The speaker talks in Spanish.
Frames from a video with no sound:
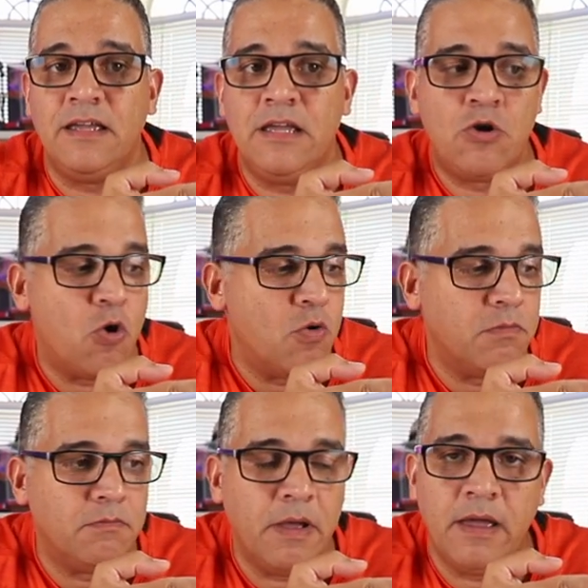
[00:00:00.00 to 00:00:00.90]
y
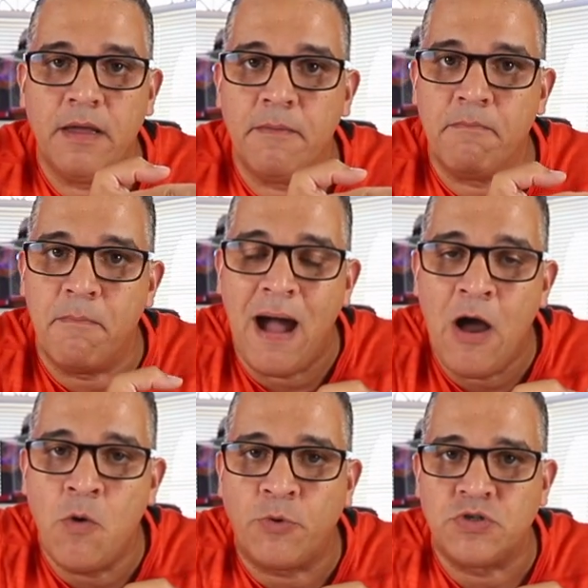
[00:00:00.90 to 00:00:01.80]
con eh,
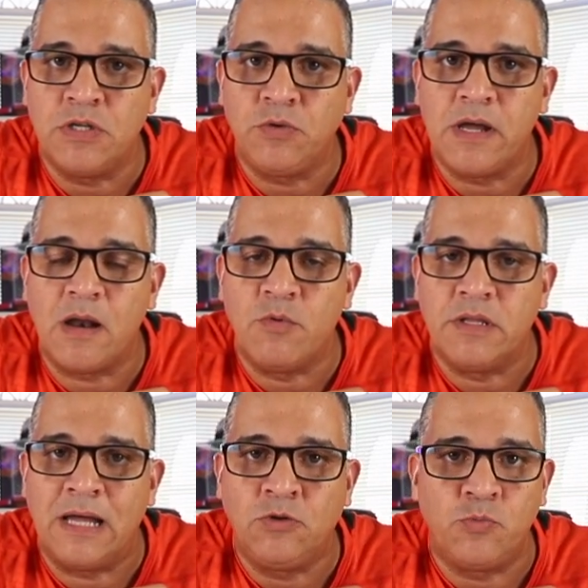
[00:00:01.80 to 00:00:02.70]
bajo por ciento en
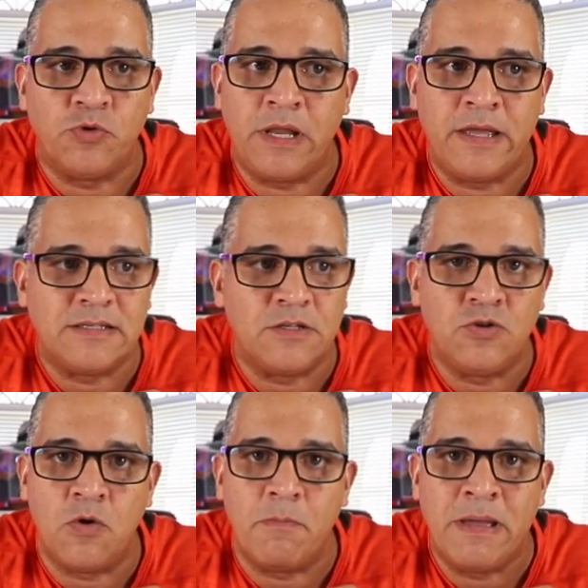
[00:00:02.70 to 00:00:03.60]
carbohidrato, pudiera decir
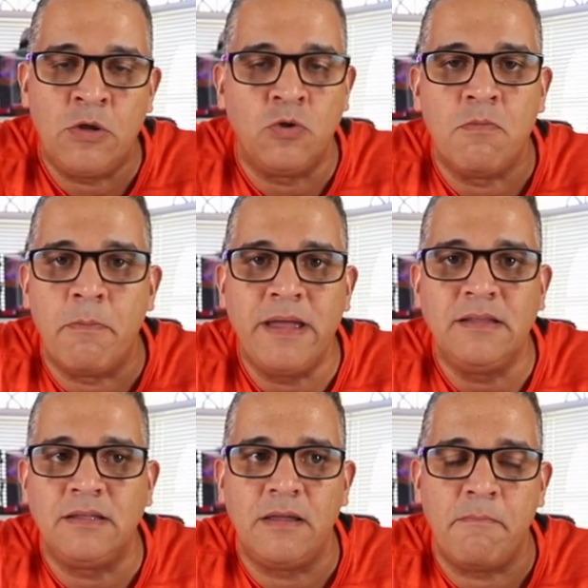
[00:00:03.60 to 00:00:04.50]
yo menos de un
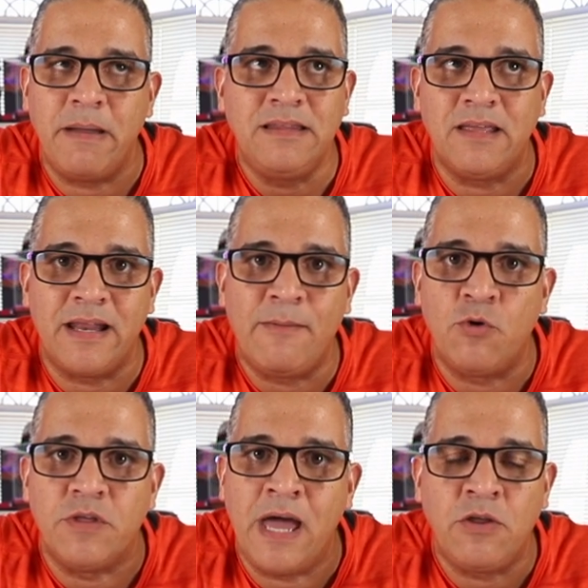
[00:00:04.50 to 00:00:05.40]
20, 20
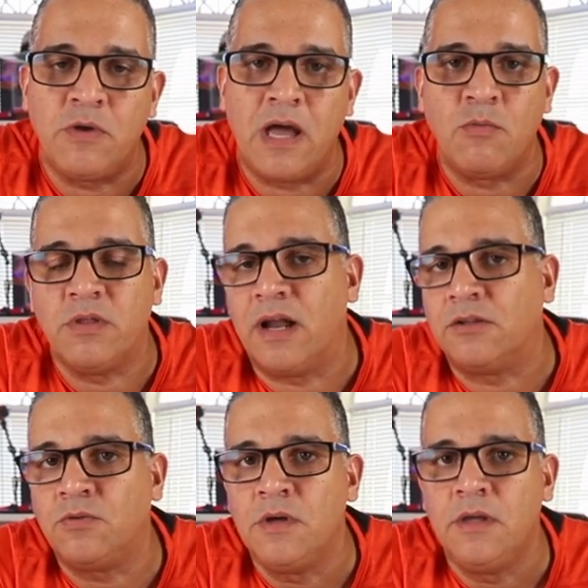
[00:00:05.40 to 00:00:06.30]
gramos diario de
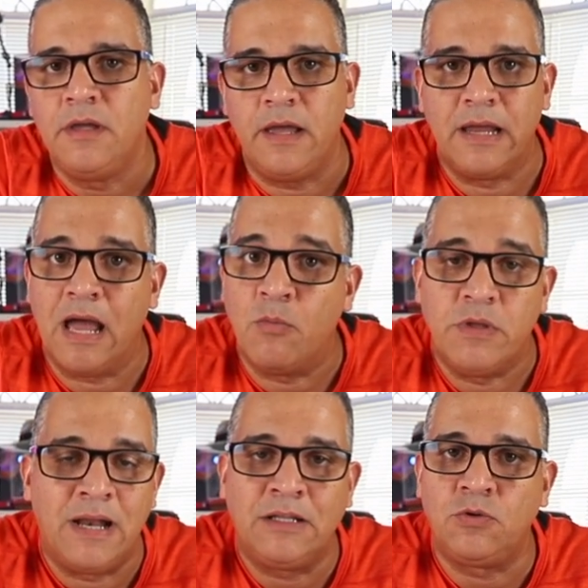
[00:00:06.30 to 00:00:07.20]
carbohidrato. En
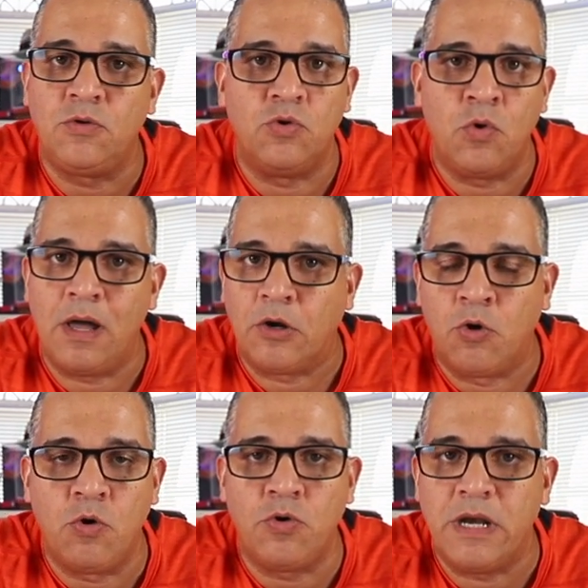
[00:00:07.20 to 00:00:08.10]
carbohidrato no
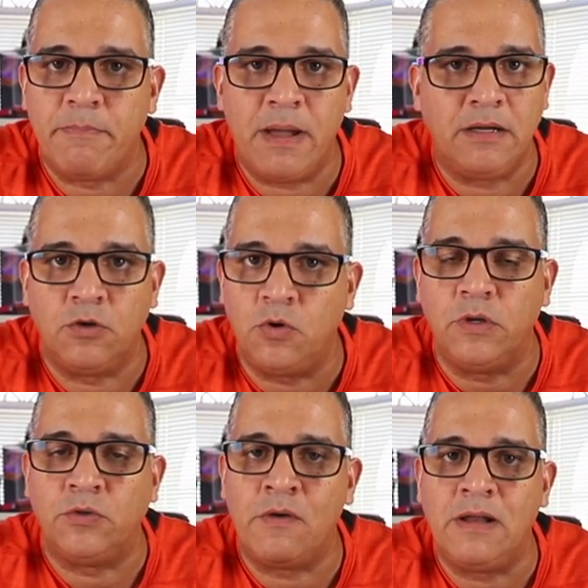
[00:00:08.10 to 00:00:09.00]
arroz ni pan, no, no,
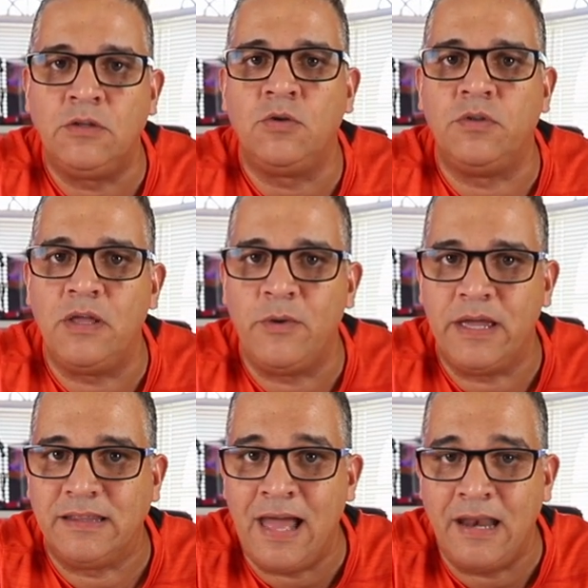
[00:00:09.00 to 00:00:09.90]
estoy hablando de
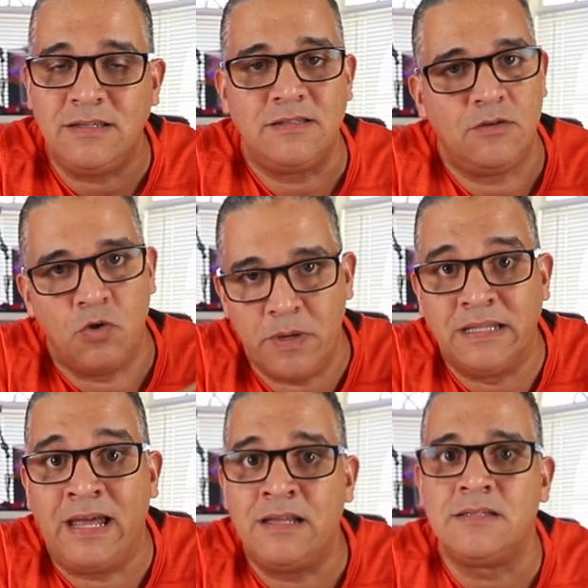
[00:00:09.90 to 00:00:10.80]
vegetales, los
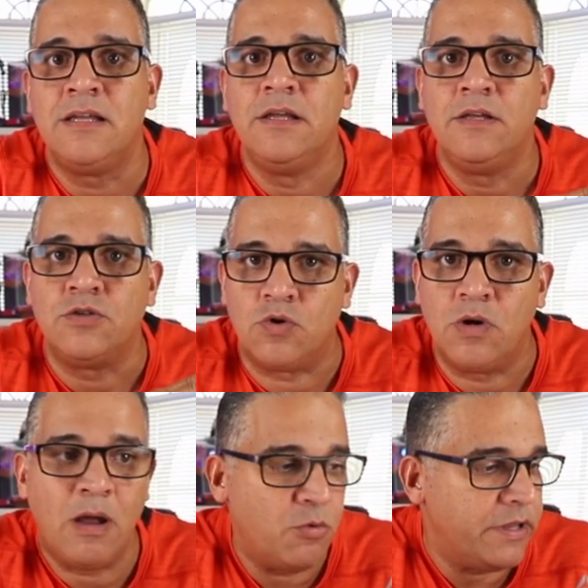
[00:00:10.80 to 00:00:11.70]
vegetales
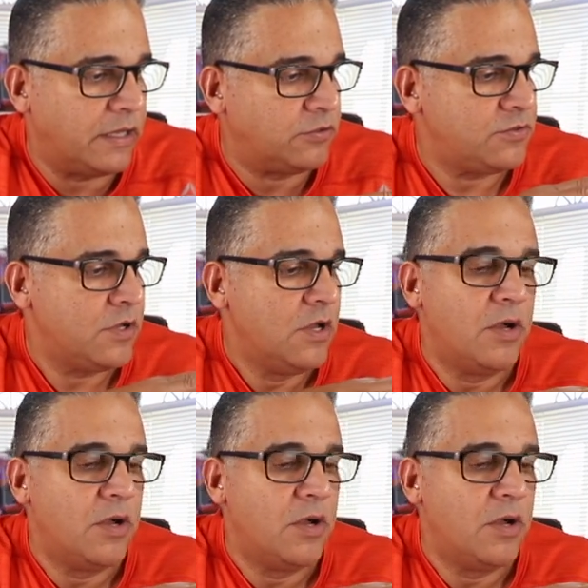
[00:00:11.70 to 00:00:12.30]
son carbohidratos,